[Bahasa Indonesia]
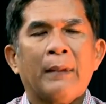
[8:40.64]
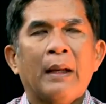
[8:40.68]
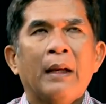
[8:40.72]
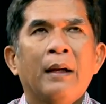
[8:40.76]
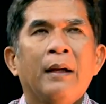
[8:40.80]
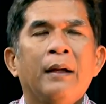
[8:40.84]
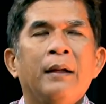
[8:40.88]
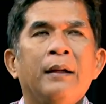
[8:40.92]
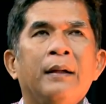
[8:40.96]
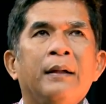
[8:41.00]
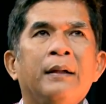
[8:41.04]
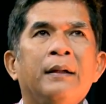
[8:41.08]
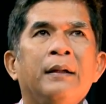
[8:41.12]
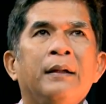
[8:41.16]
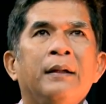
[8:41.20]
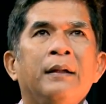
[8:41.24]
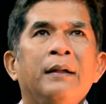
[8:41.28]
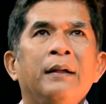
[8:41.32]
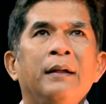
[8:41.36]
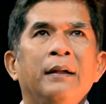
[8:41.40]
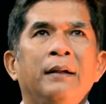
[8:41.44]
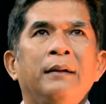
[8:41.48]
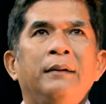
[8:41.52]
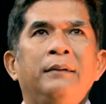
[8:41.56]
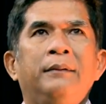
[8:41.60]
oleh
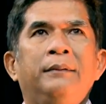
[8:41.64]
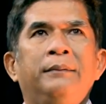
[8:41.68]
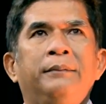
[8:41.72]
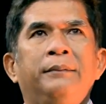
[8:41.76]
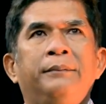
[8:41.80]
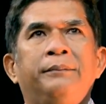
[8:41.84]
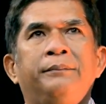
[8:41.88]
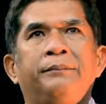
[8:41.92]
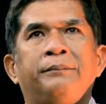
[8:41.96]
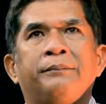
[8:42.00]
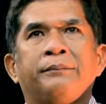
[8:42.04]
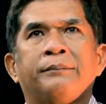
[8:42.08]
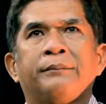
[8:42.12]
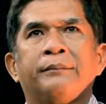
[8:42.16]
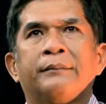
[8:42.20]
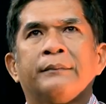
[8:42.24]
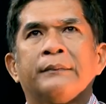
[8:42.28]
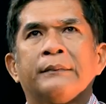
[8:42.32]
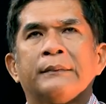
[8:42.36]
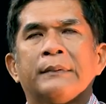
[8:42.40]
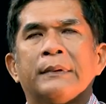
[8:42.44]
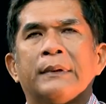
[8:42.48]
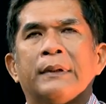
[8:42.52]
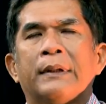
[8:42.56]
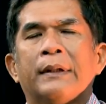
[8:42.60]
uh, Partai Golkar ini,
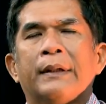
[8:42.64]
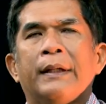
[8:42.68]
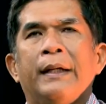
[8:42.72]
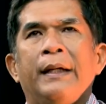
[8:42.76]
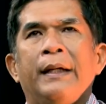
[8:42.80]
Pak?